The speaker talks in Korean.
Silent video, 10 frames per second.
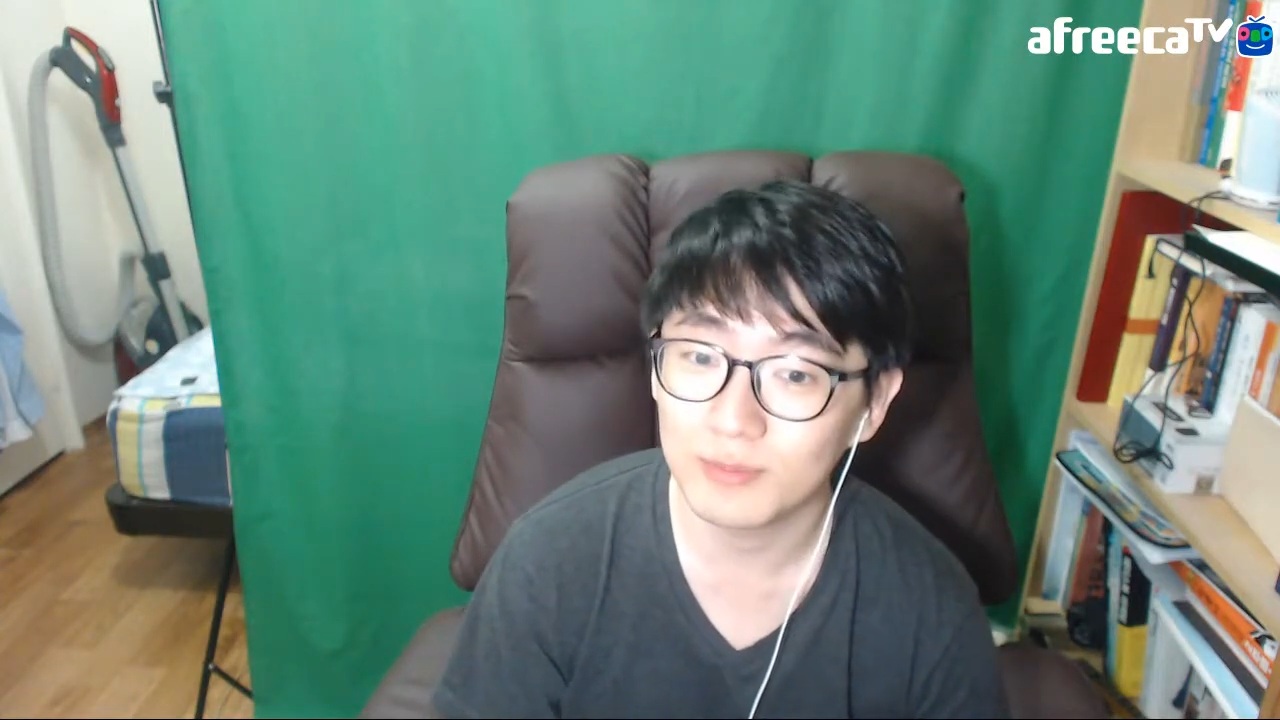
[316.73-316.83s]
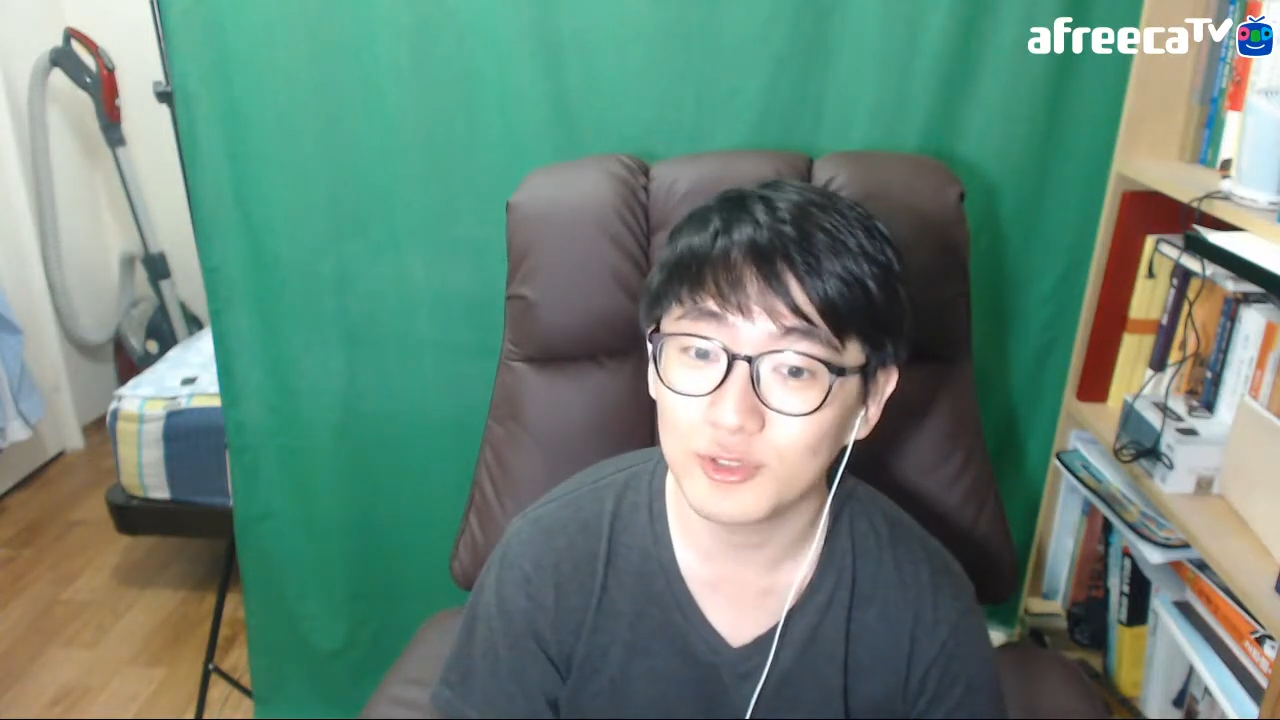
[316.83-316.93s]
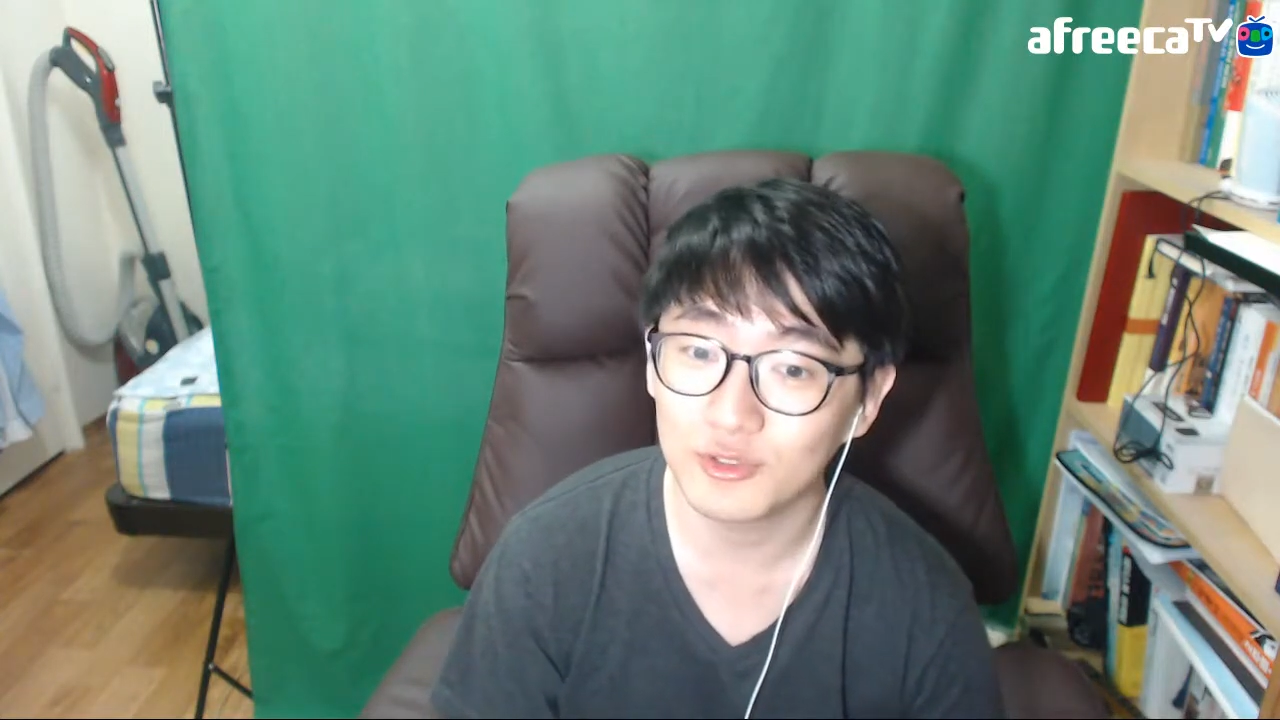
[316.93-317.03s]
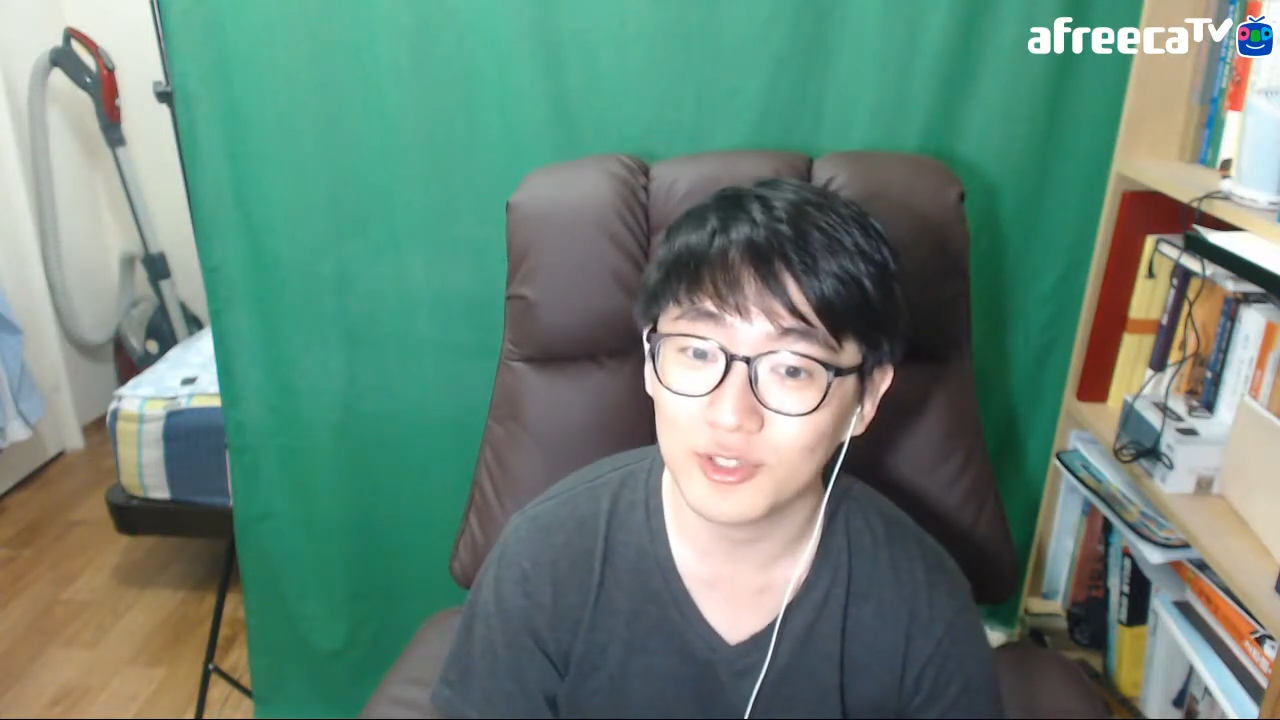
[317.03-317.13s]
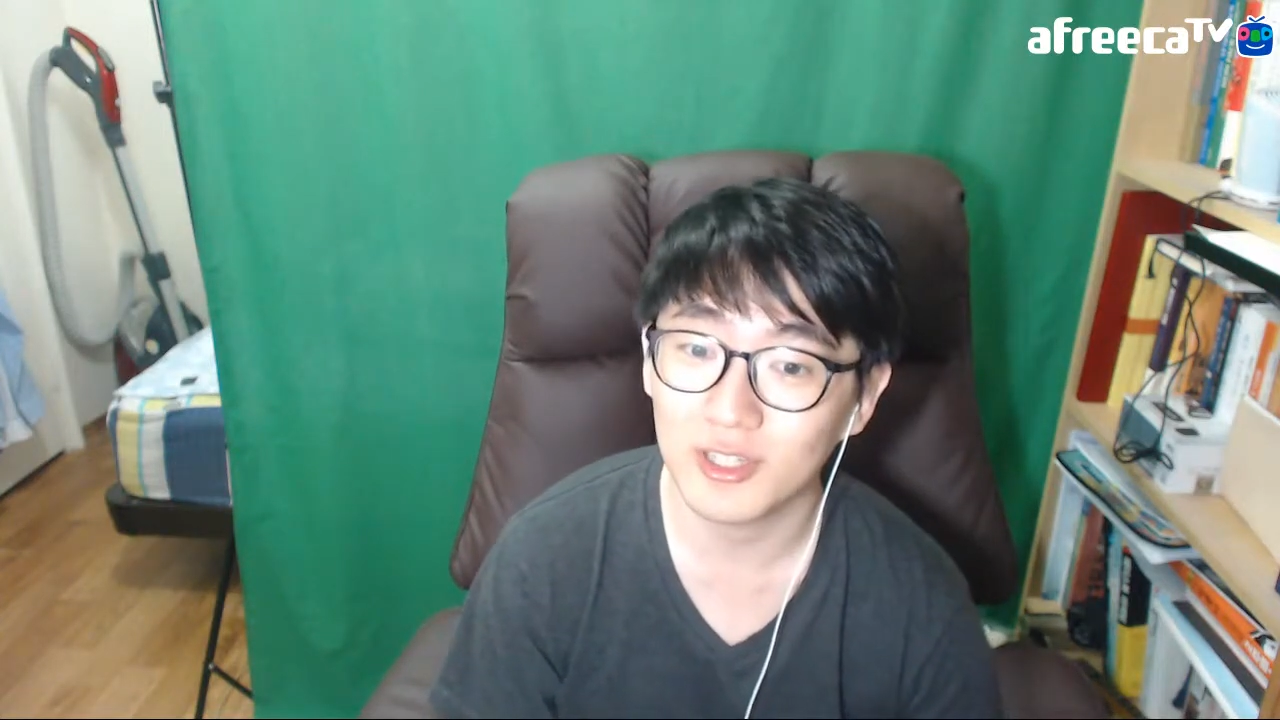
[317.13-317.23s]

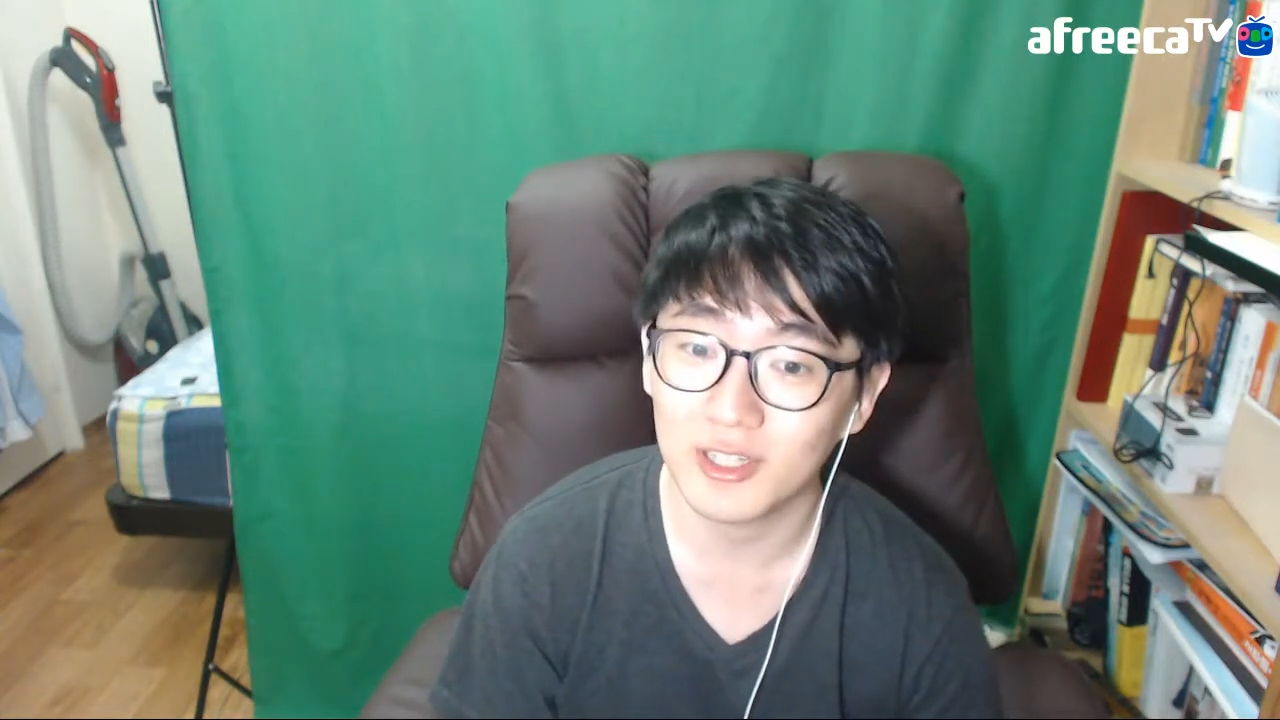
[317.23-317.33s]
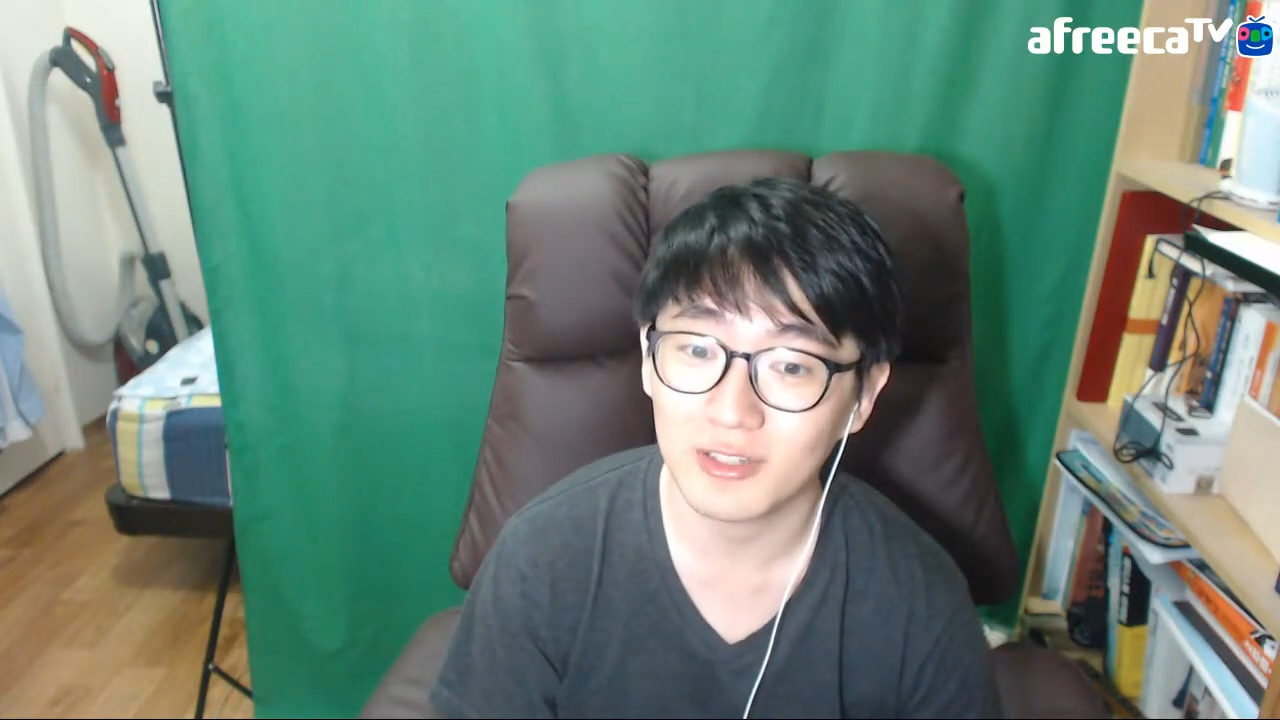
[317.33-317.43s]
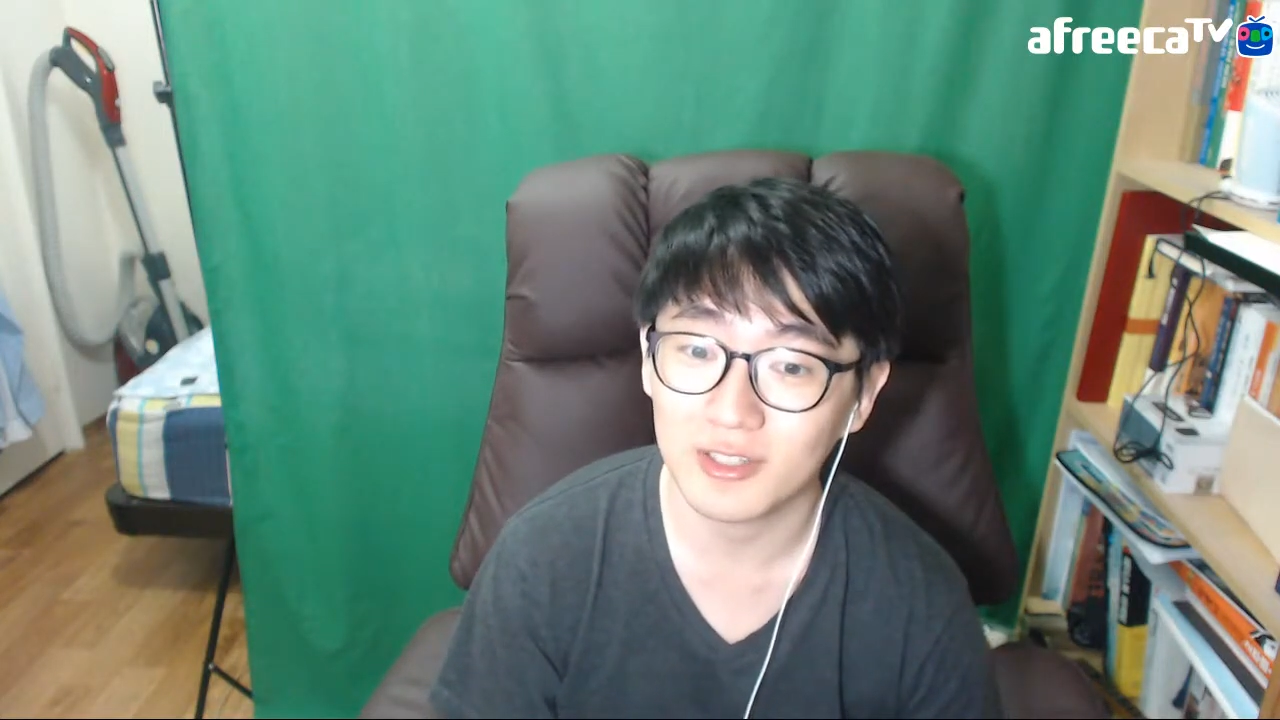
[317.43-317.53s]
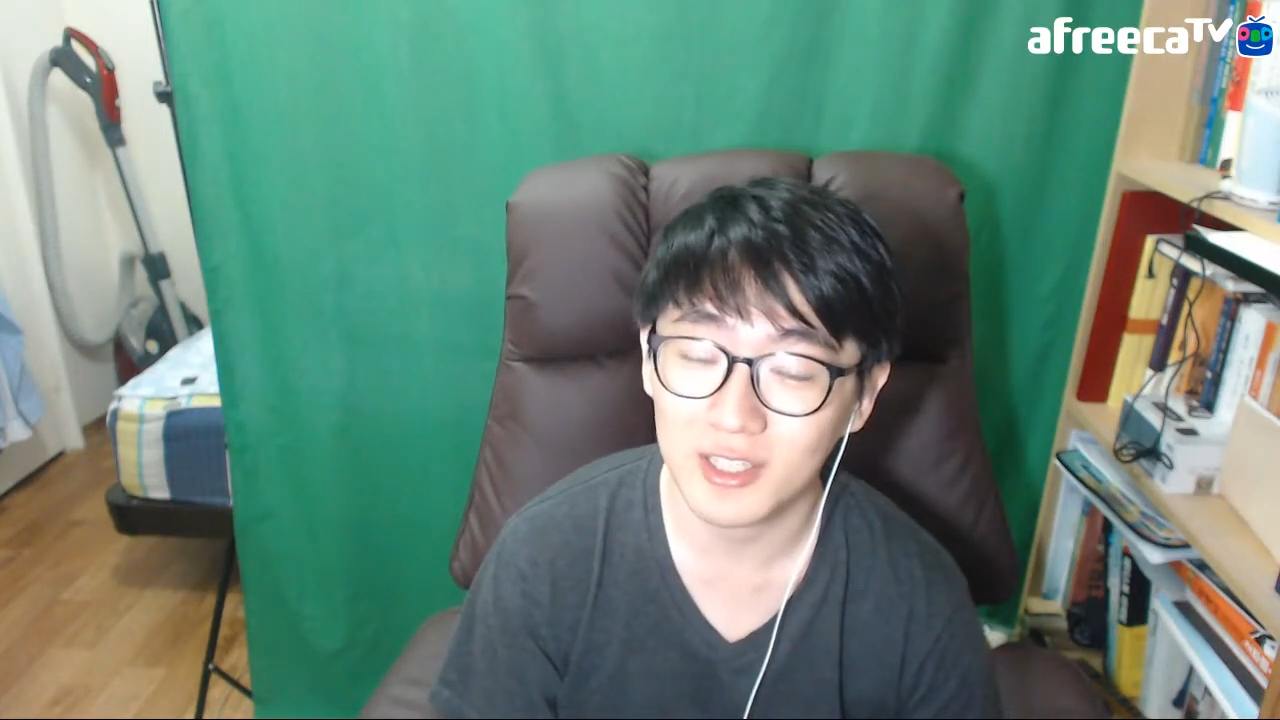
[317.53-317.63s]
음주운전을 했던